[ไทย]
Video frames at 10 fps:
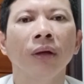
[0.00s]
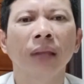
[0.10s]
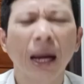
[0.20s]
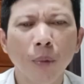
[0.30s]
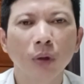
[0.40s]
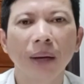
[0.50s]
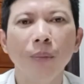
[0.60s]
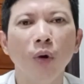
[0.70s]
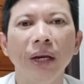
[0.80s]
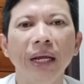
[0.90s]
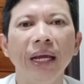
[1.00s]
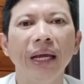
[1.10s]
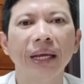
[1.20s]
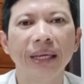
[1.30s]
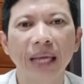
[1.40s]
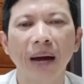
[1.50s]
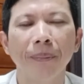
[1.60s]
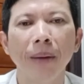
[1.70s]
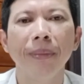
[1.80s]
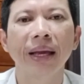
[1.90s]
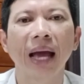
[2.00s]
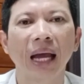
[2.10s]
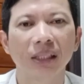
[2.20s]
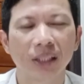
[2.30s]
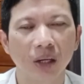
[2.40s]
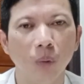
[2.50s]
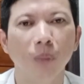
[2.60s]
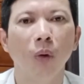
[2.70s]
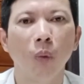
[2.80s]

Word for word: ทั้งหมดทั้งมวลนี้ยังไม่มีการสรุป